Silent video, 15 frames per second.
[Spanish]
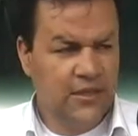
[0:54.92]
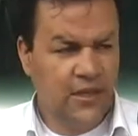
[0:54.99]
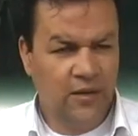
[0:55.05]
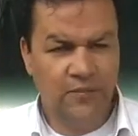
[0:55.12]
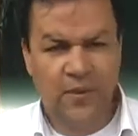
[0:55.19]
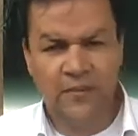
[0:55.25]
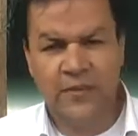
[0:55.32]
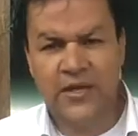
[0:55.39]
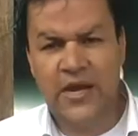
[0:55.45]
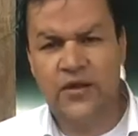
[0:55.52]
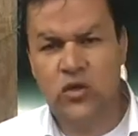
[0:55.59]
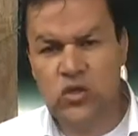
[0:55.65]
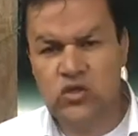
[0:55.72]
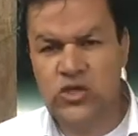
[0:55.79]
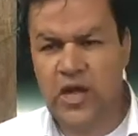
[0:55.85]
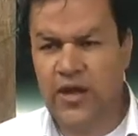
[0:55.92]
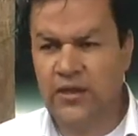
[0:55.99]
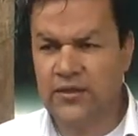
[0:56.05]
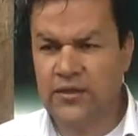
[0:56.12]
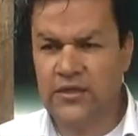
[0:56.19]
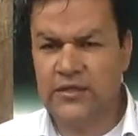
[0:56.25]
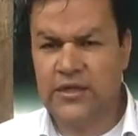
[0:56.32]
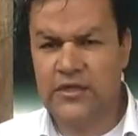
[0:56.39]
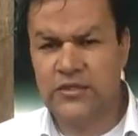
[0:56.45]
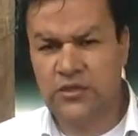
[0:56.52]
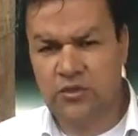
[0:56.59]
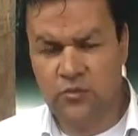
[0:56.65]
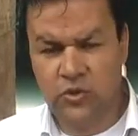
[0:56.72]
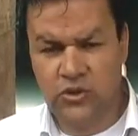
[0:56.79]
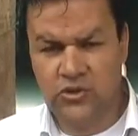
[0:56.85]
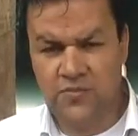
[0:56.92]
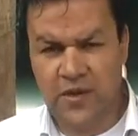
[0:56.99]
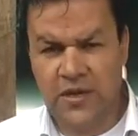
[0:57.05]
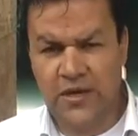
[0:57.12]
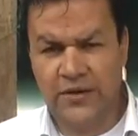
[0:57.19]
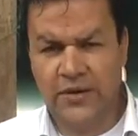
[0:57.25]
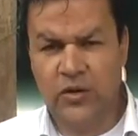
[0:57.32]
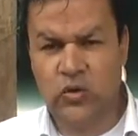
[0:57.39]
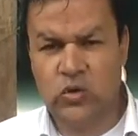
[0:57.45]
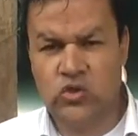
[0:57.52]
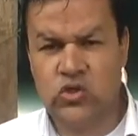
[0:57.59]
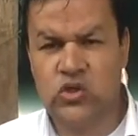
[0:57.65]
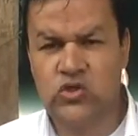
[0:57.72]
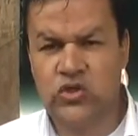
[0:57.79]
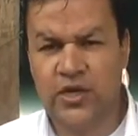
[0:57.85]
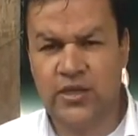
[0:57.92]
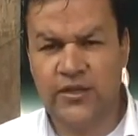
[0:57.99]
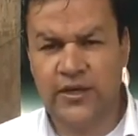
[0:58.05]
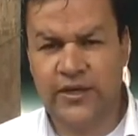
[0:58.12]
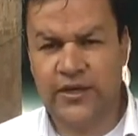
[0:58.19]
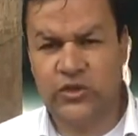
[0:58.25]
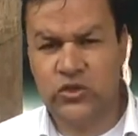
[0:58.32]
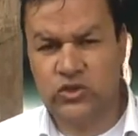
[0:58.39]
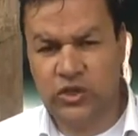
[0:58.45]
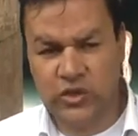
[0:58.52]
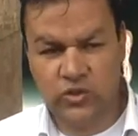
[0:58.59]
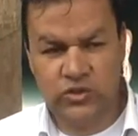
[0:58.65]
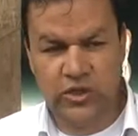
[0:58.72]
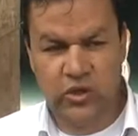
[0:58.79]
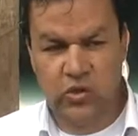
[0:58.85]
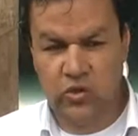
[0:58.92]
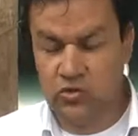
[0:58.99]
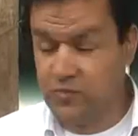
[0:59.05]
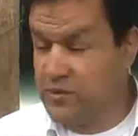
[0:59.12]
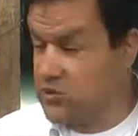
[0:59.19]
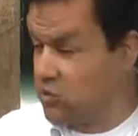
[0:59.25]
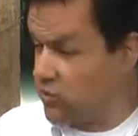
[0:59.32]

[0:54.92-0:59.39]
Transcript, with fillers: En Palmira hay 11 agentes de tránsito municipales reconocidos en el decreto 002 bis,